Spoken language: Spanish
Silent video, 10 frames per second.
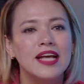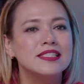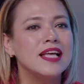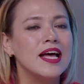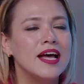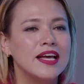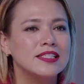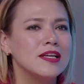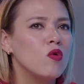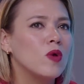Esa,
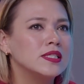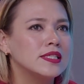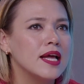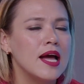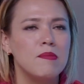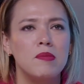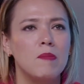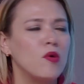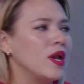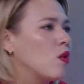esa encuesta a mí
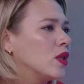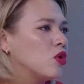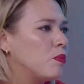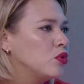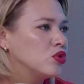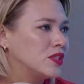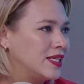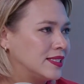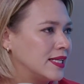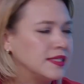me pone a cuatro puntos
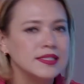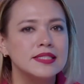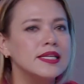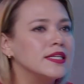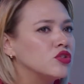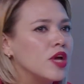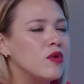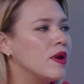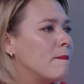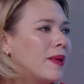de distancia, es decir, estoy
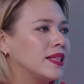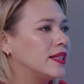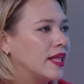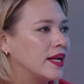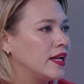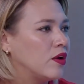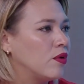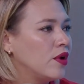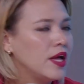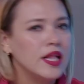en un empate técnico,